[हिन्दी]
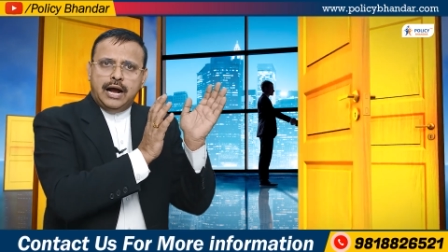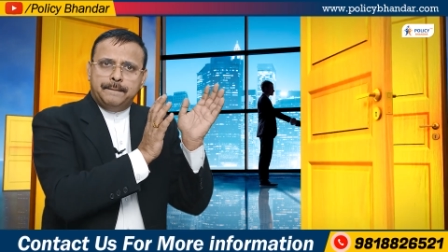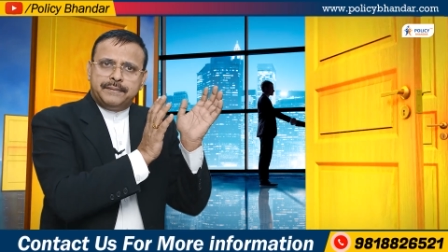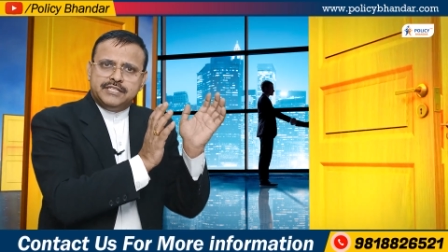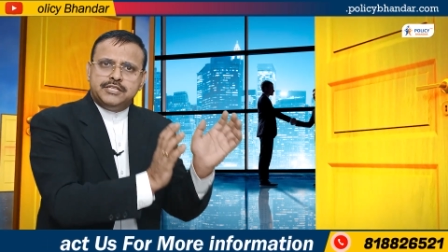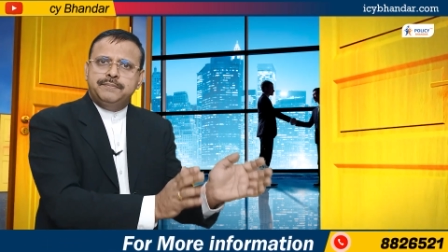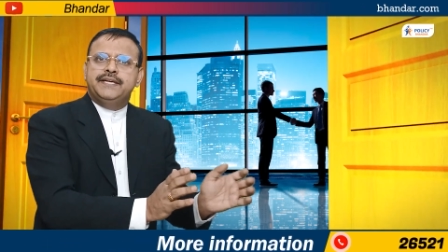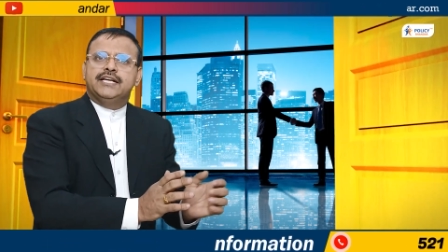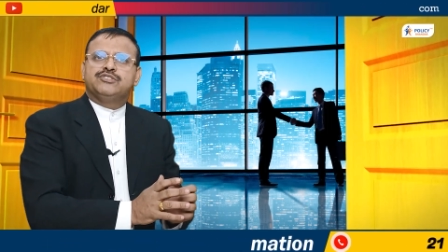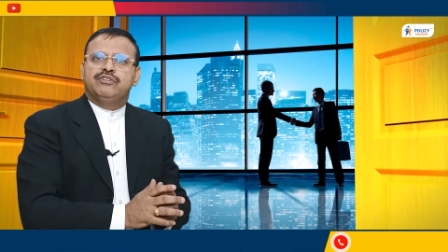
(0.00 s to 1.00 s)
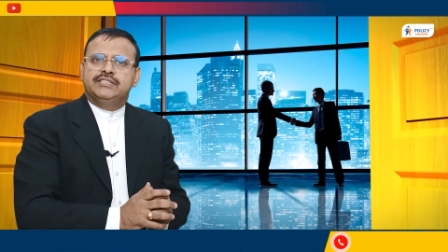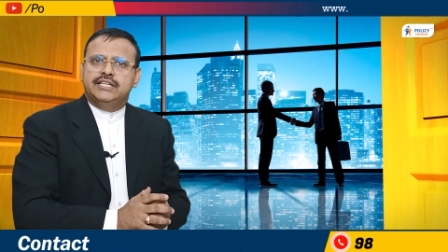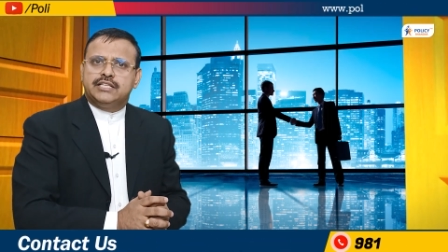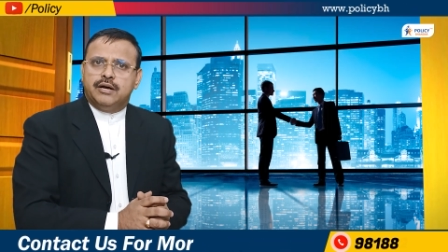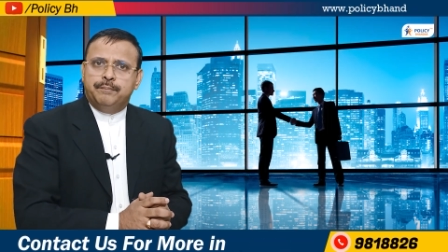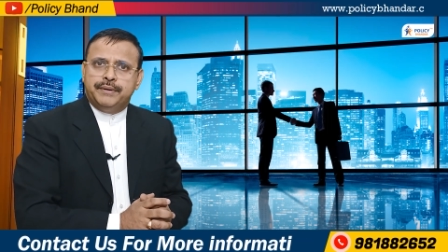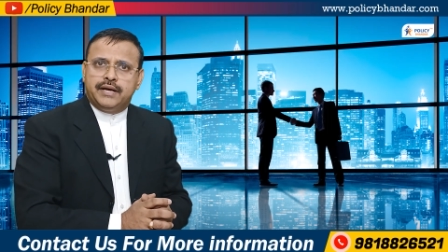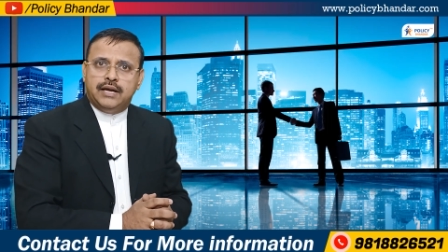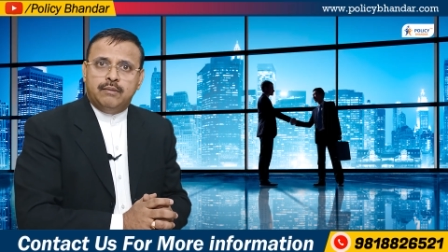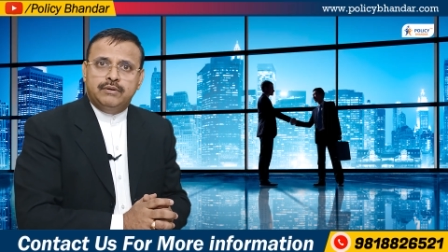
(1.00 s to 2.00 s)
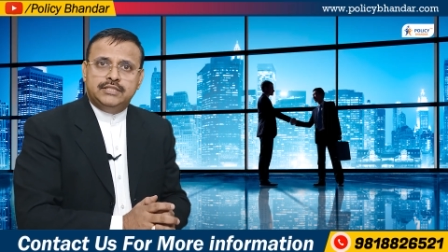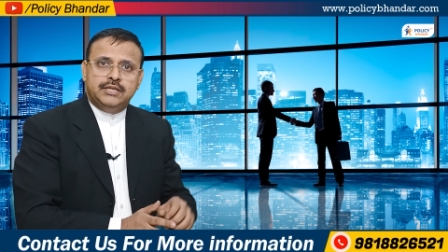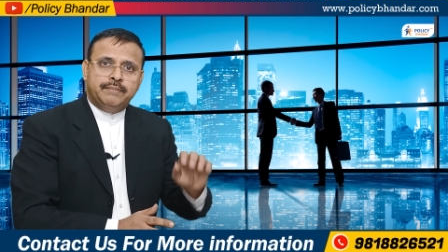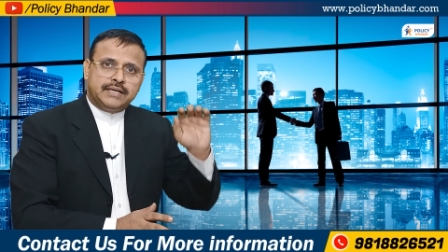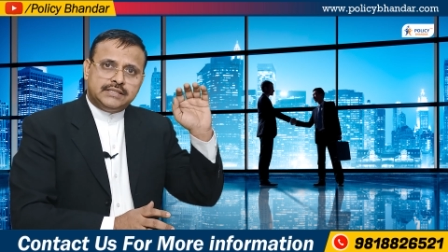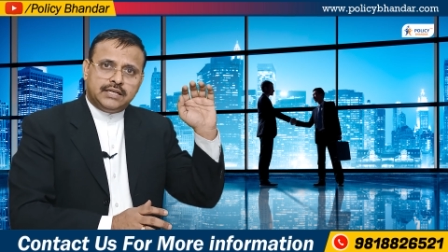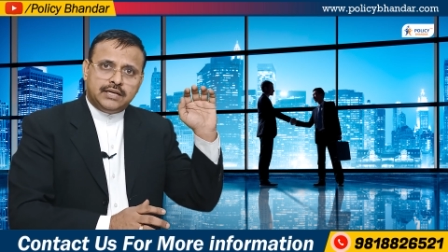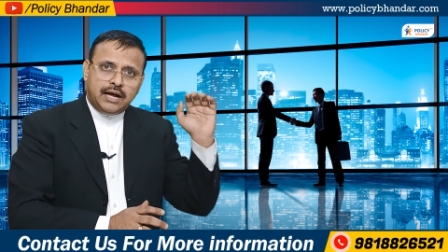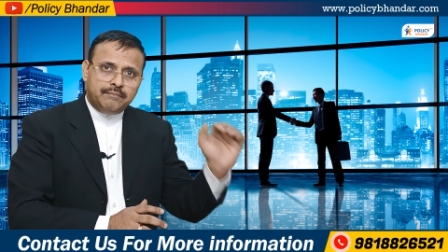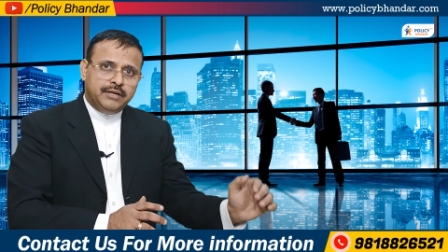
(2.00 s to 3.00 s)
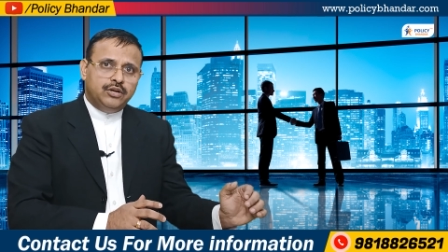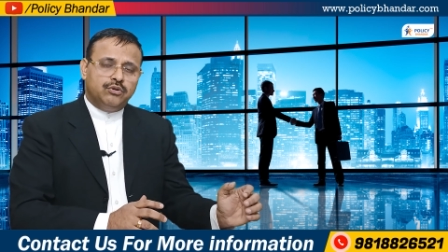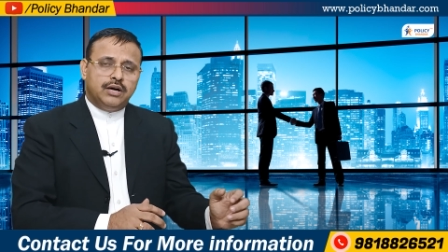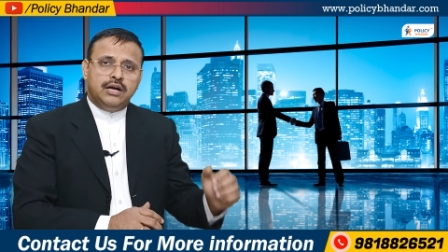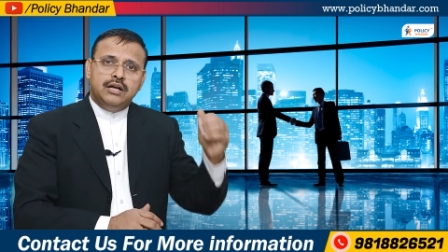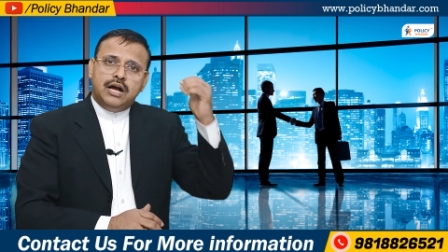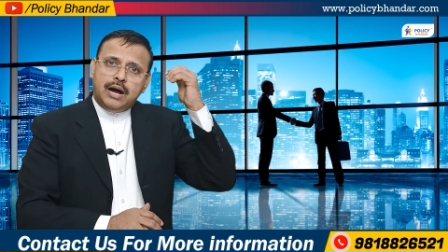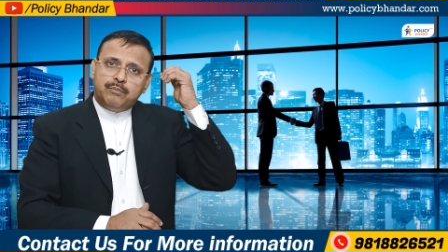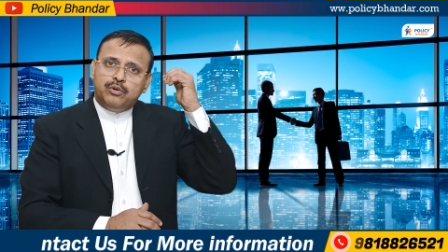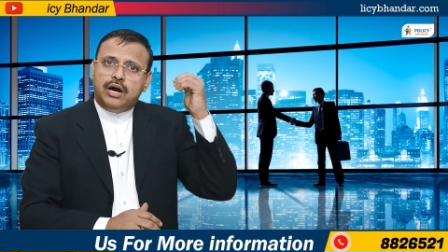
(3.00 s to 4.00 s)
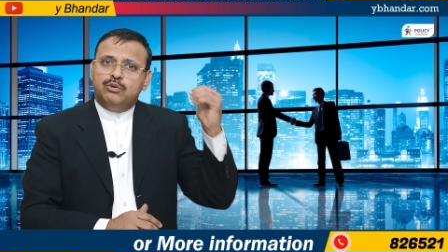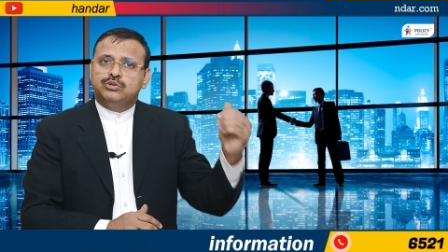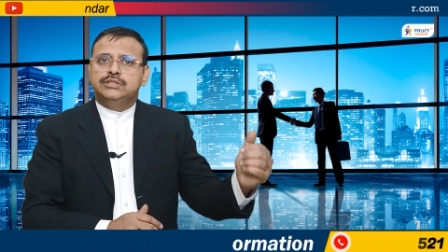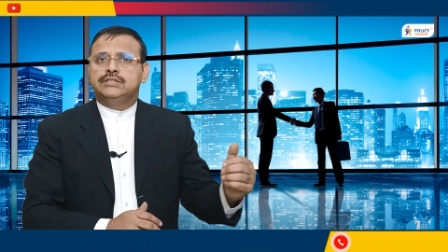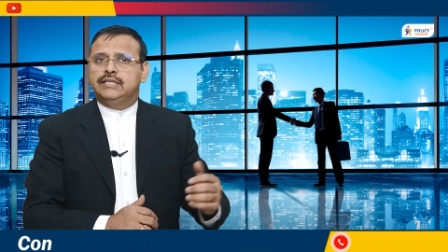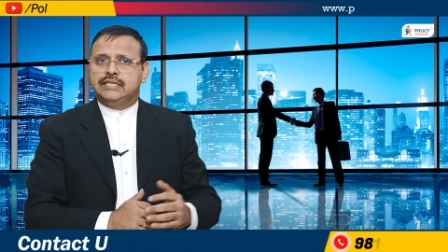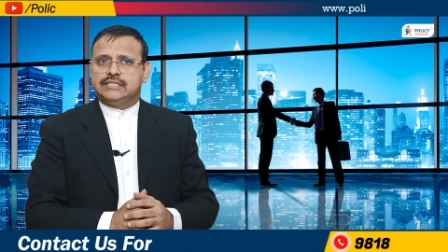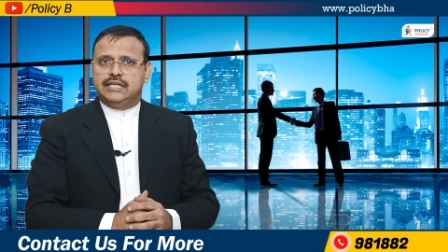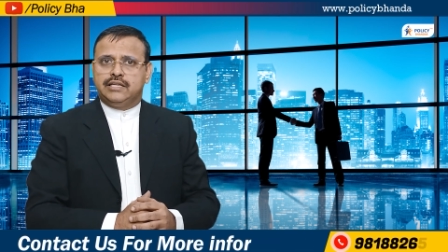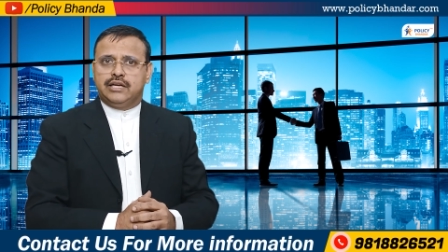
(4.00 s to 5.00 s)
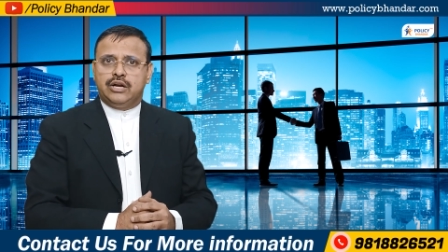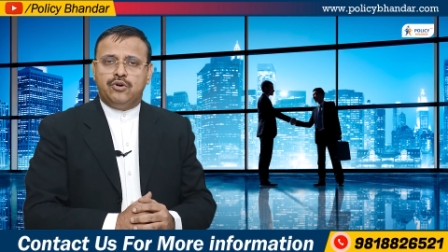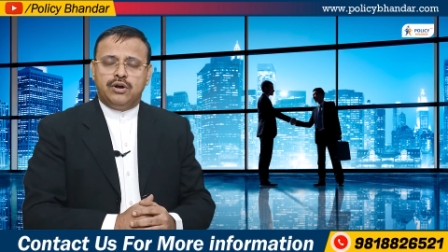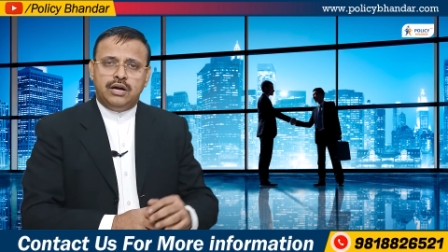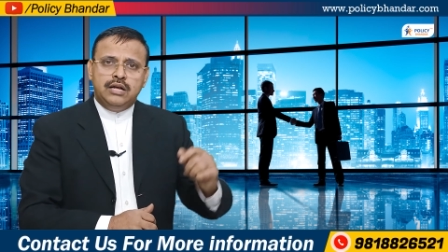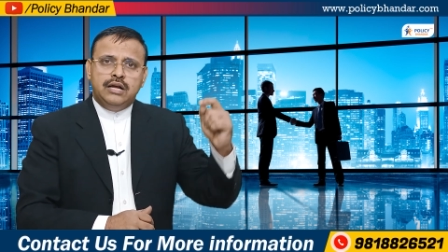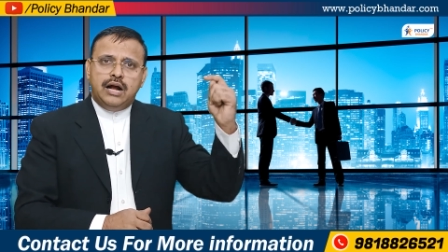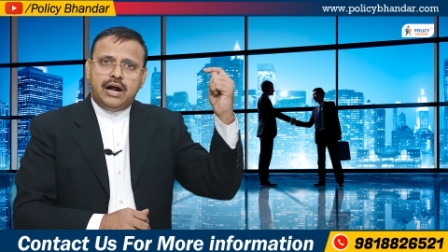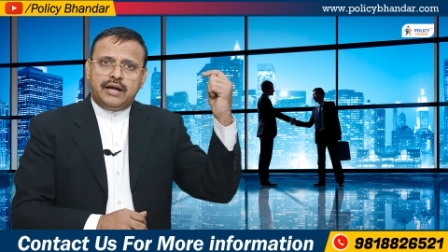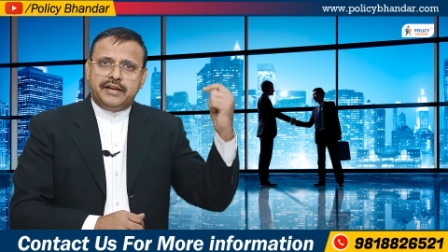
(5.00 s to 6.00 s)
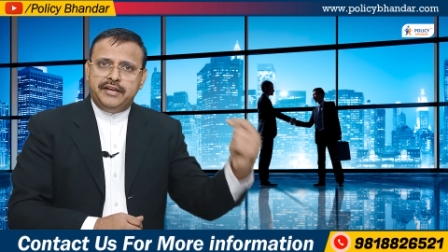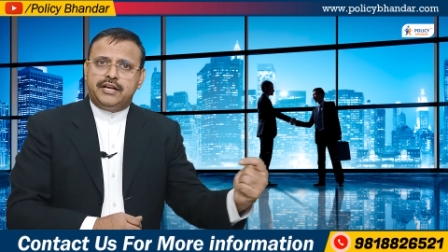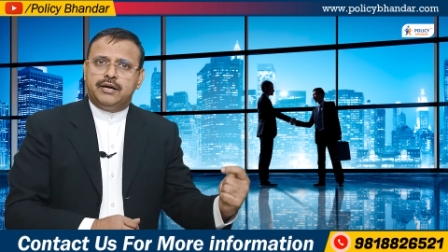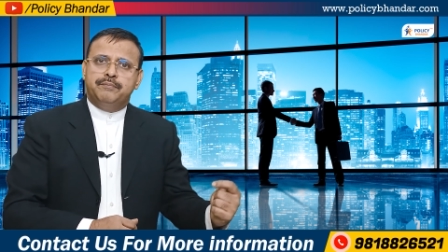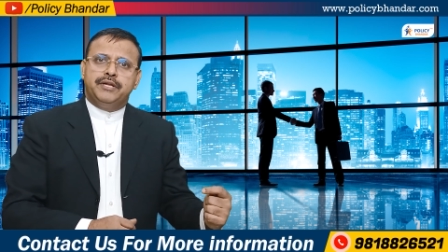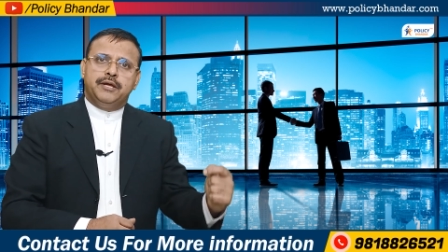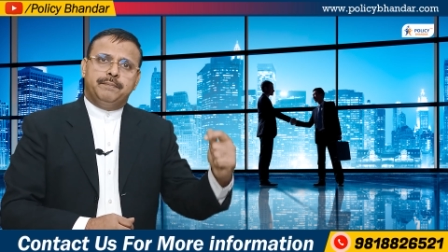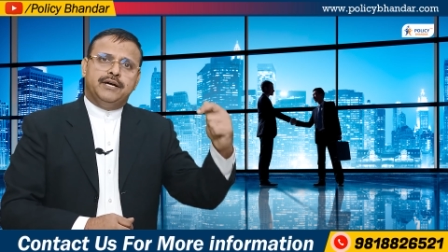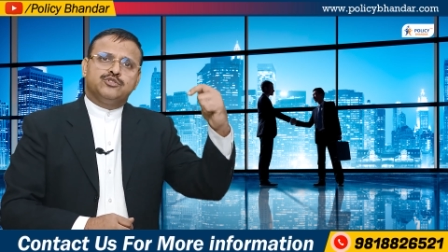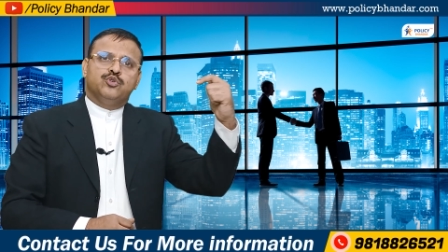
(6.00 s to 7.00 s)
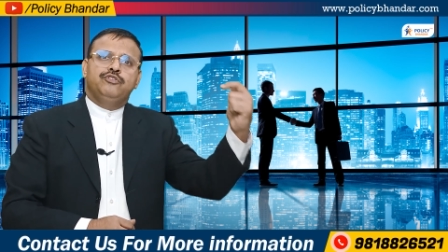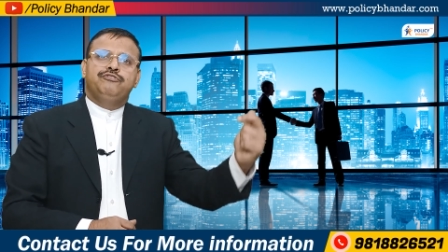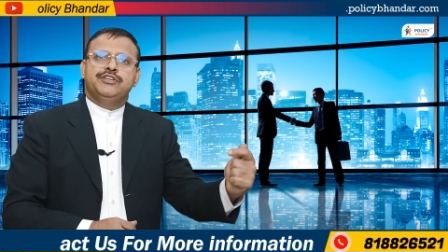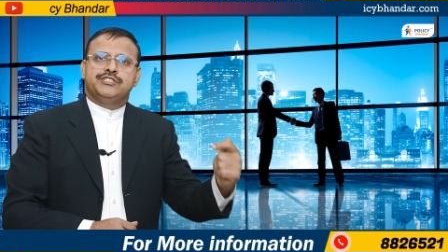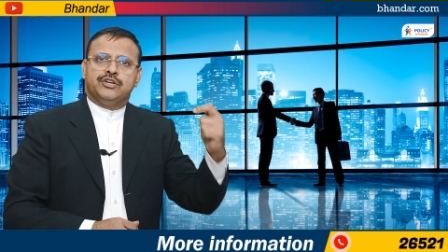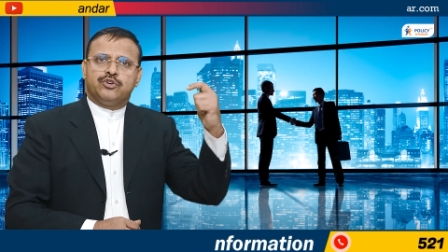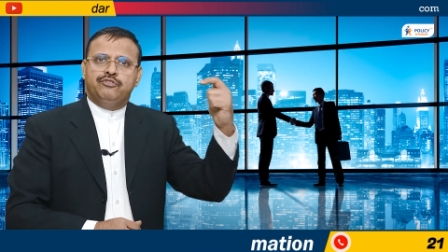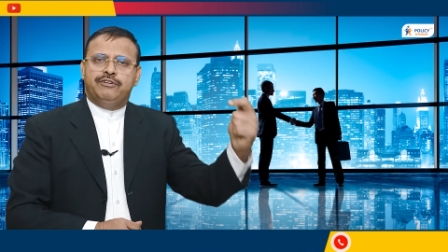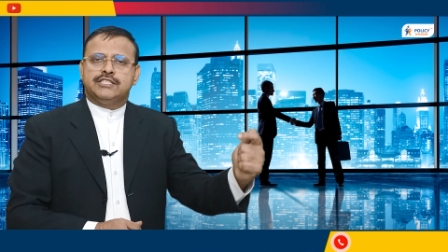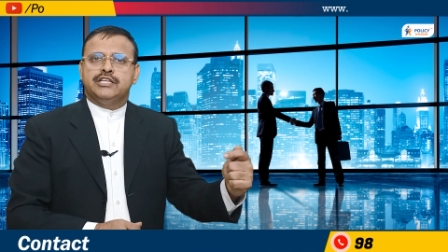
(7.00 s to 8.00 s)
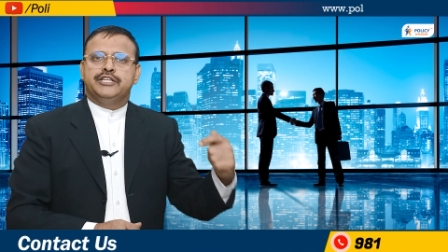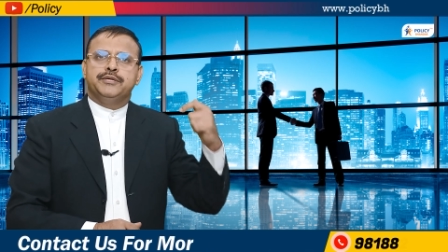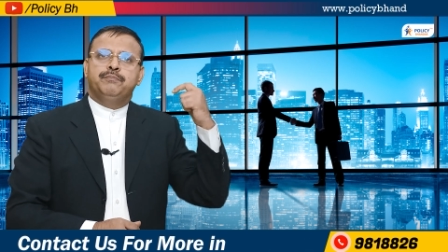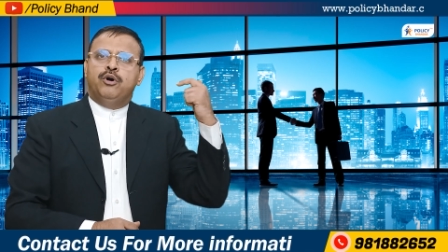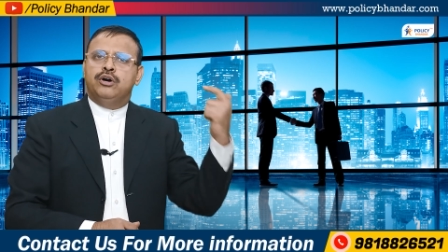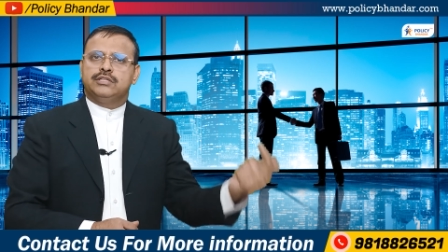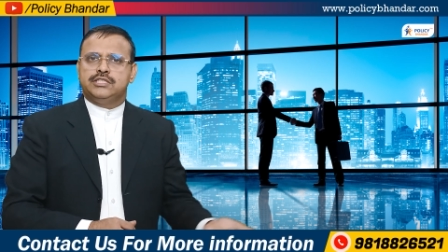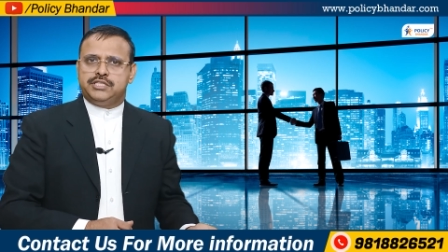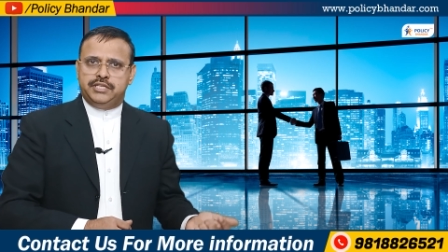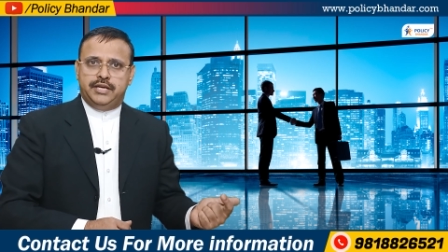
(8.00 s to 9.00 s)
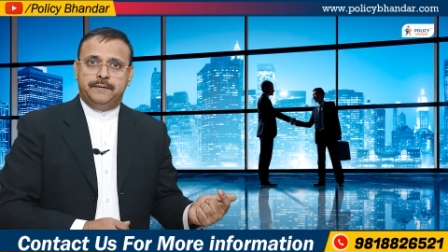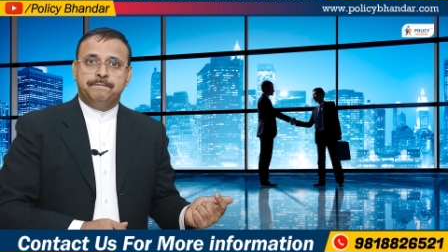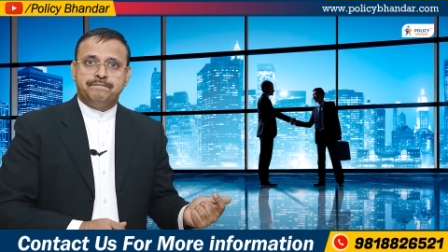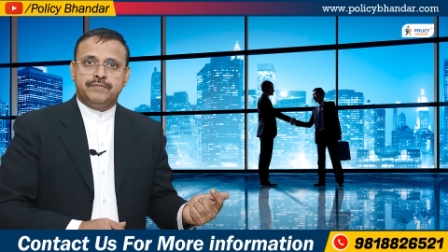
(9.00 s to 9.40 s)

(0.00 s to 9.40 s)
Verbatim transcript: आप किसी भी एक्स वाई जेड कंपनी का नाम लीजिए मैं किसी का नाम नहीं लूंगा आपको उसी से अंडरस्टैंड करना होगा अगर एक कंपनी के पास कोई फीचर कोई फैसिलिटी बहुत अच्छी है